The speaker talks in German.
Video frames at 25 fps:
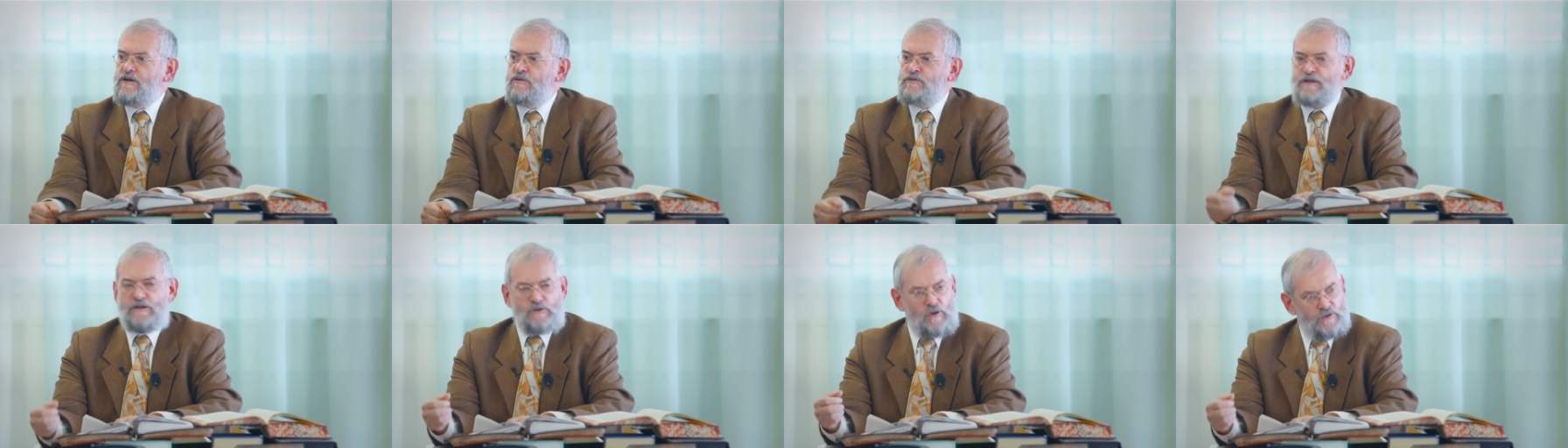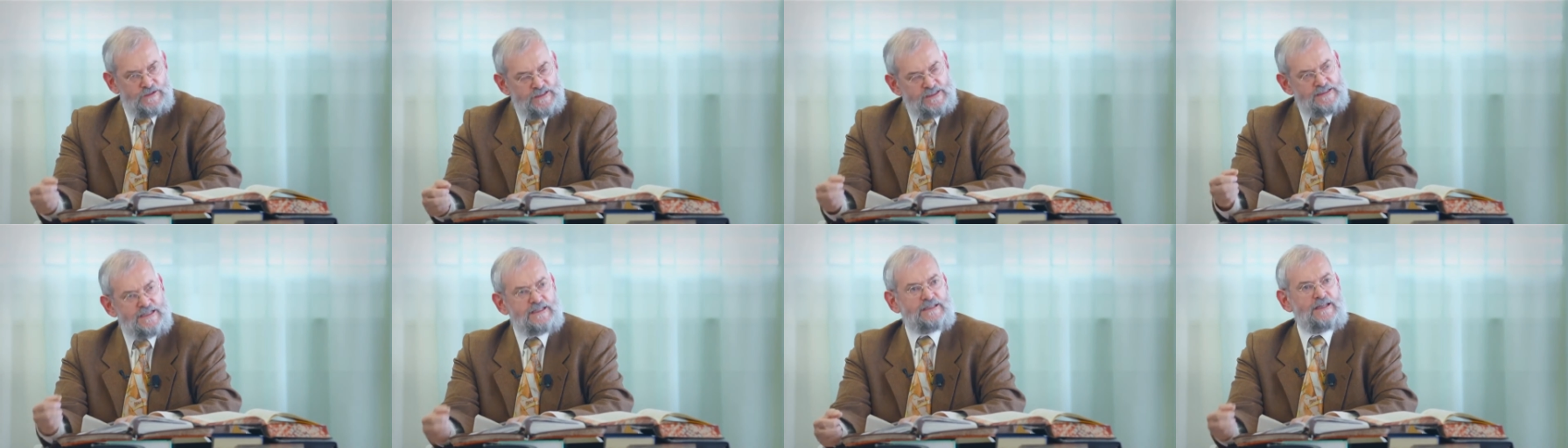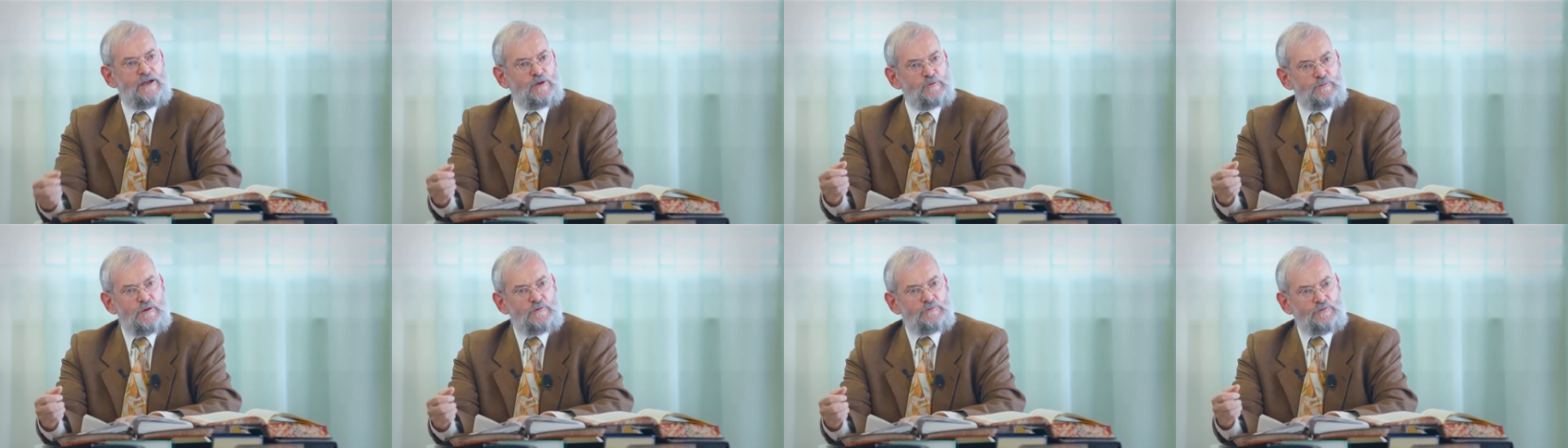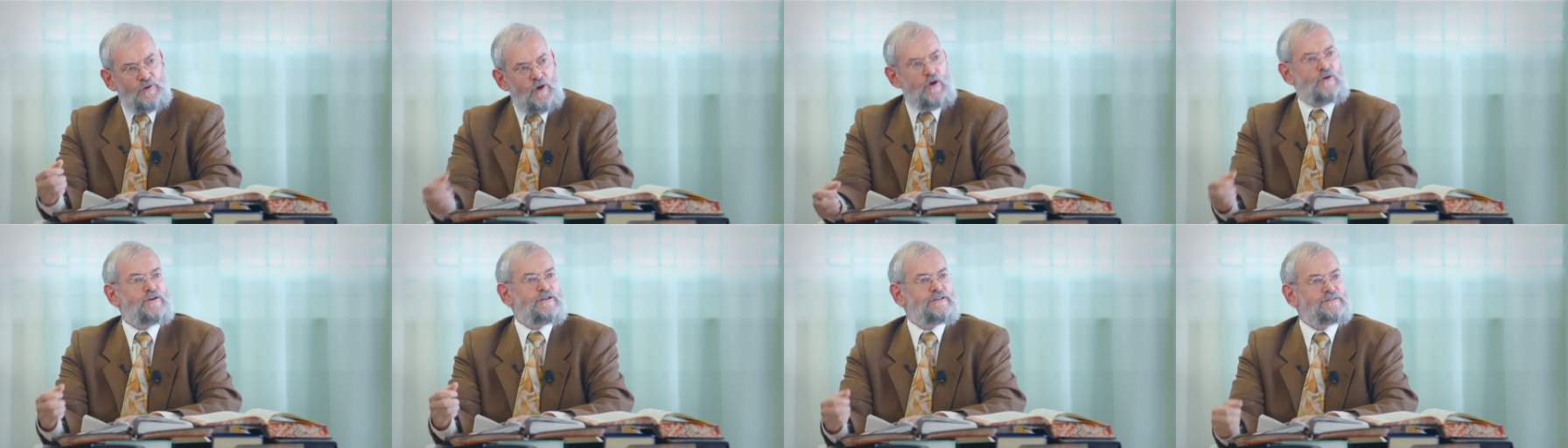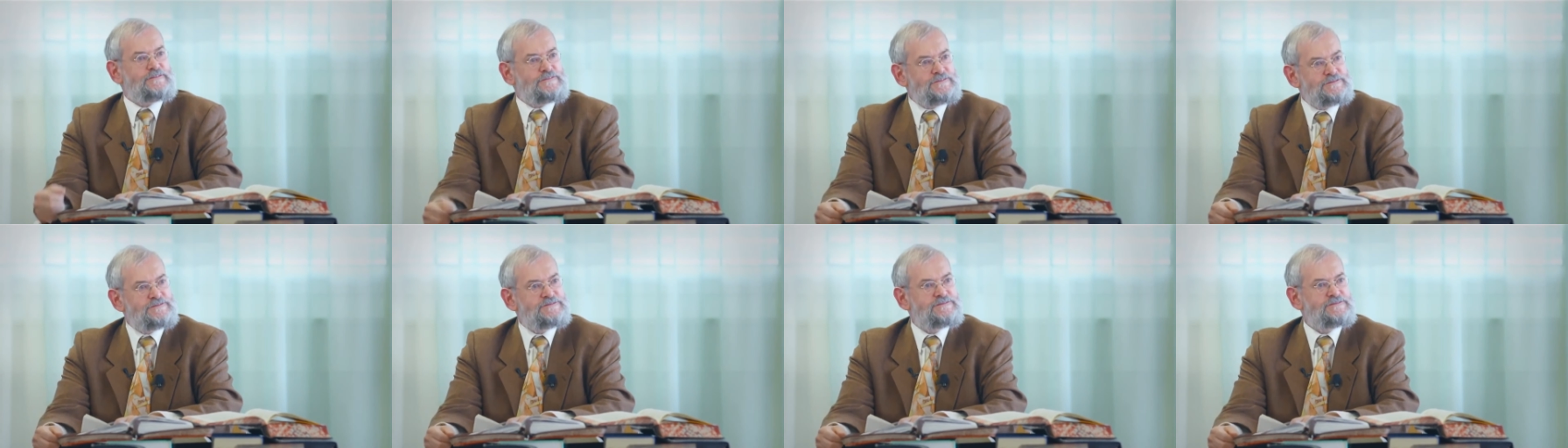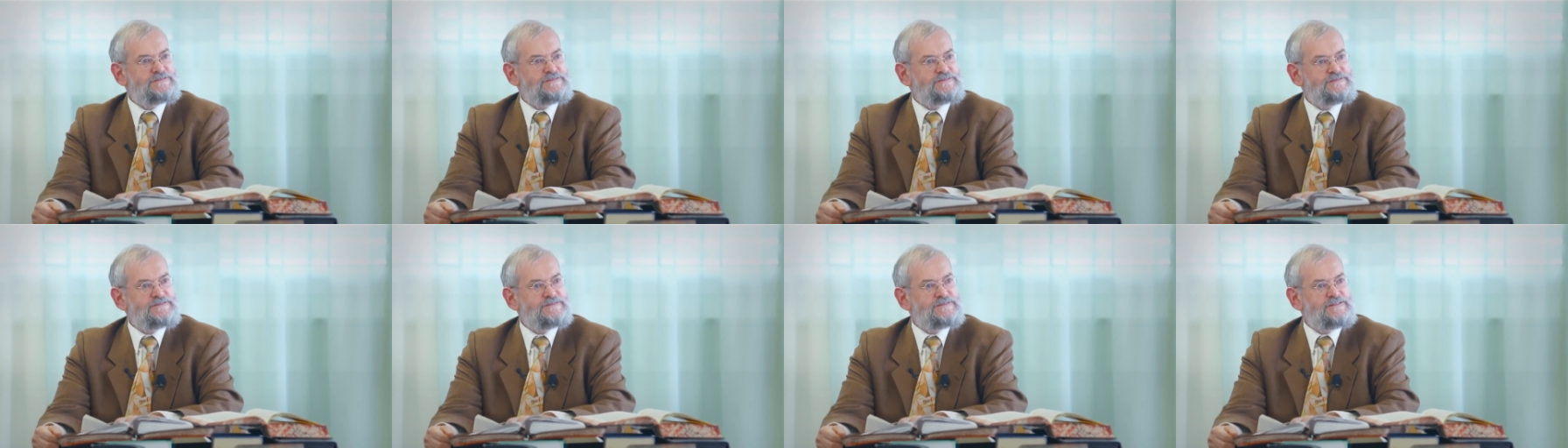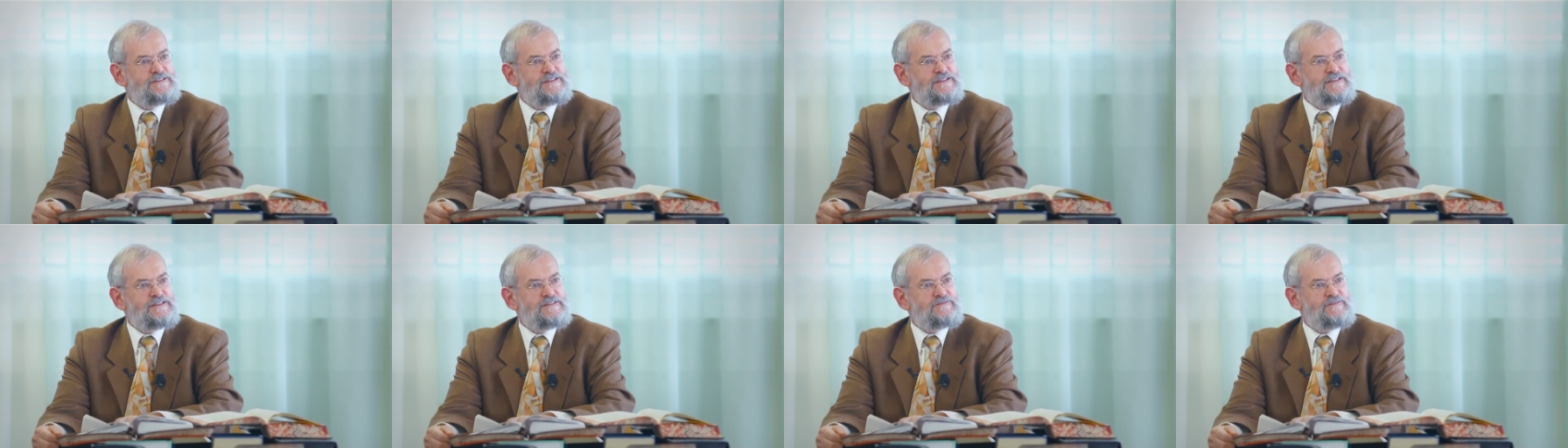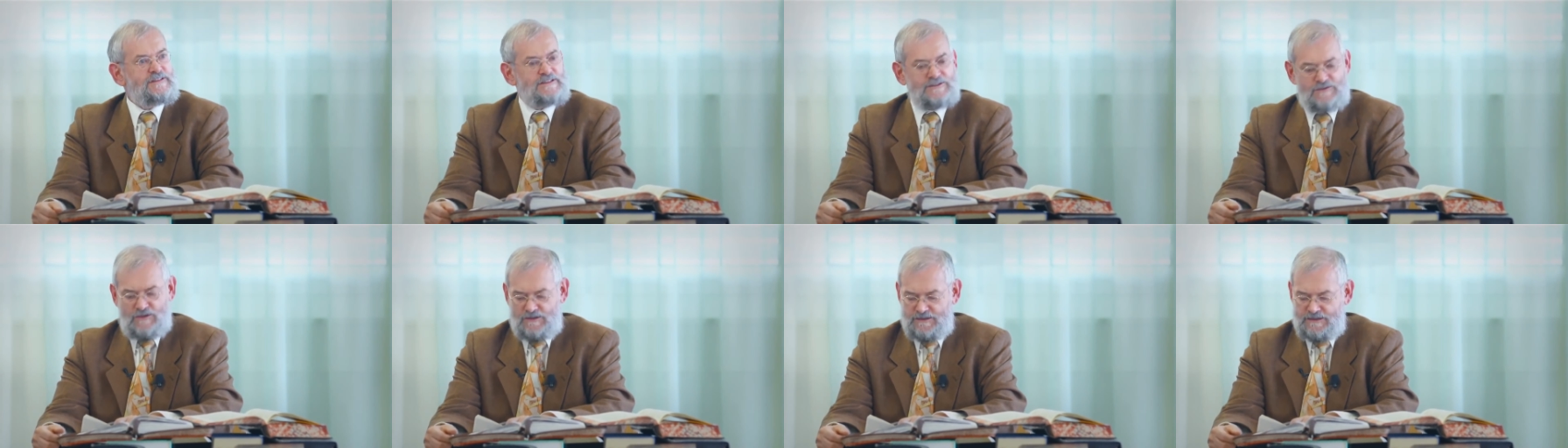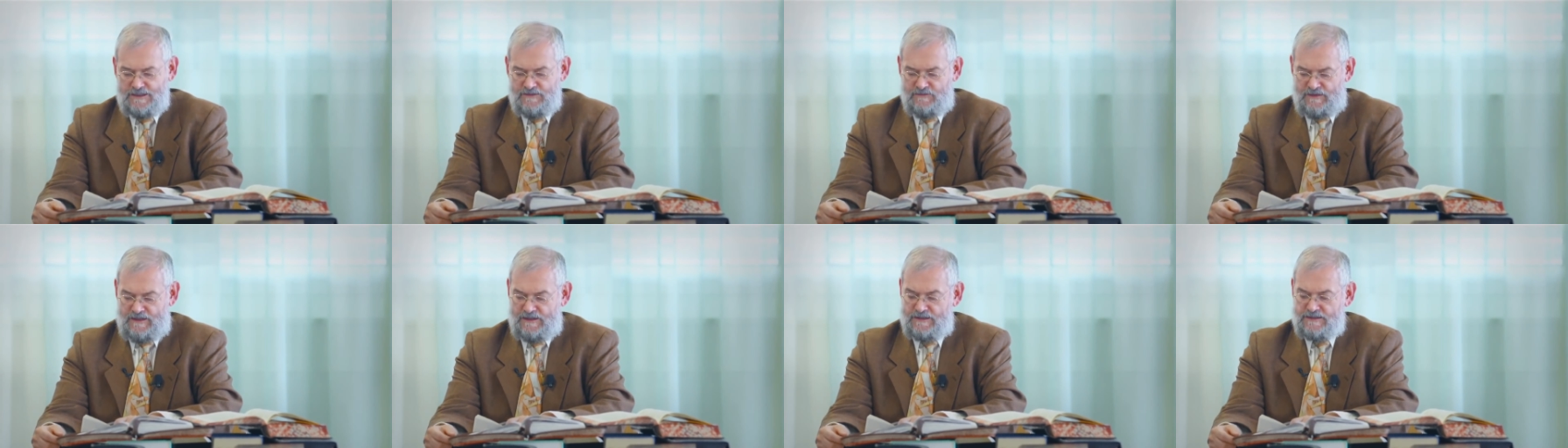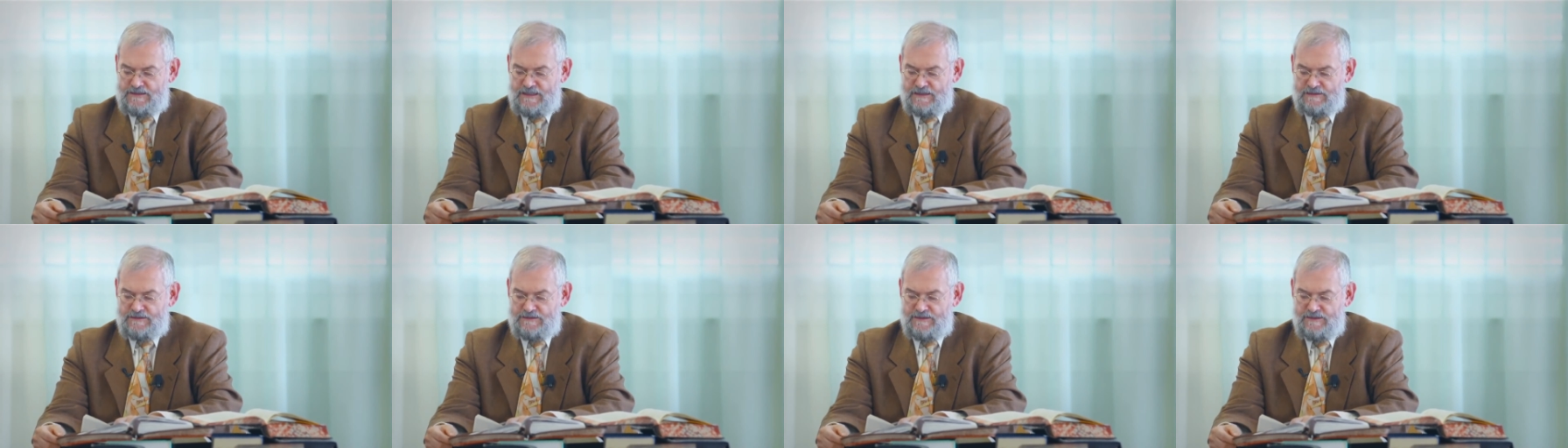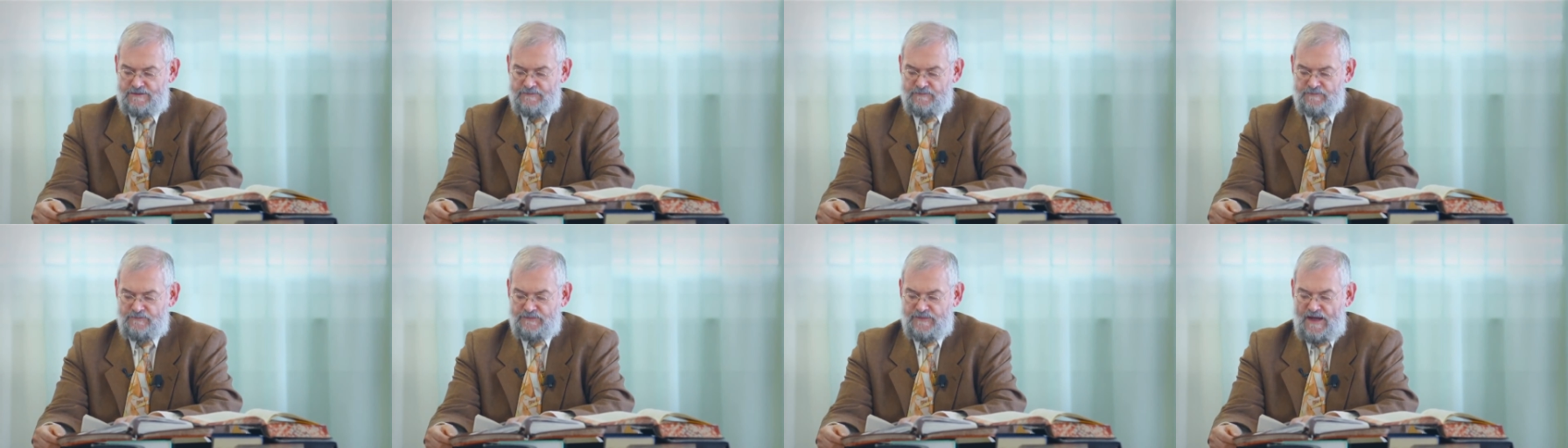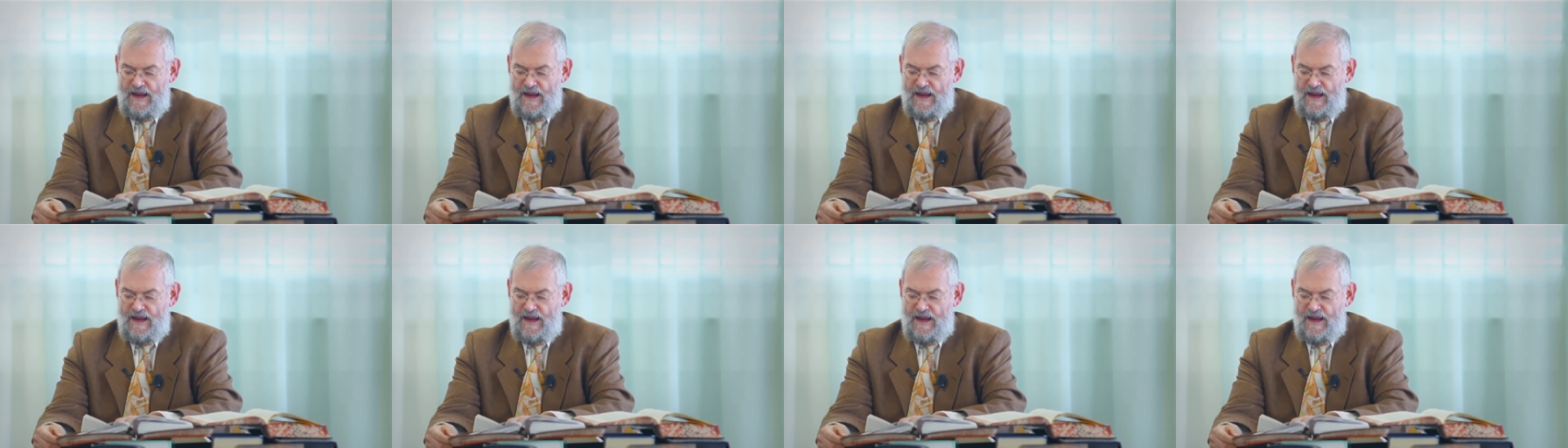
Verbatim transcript: Und er konnte sich darüber freuen, was Gott gewirkt hatte.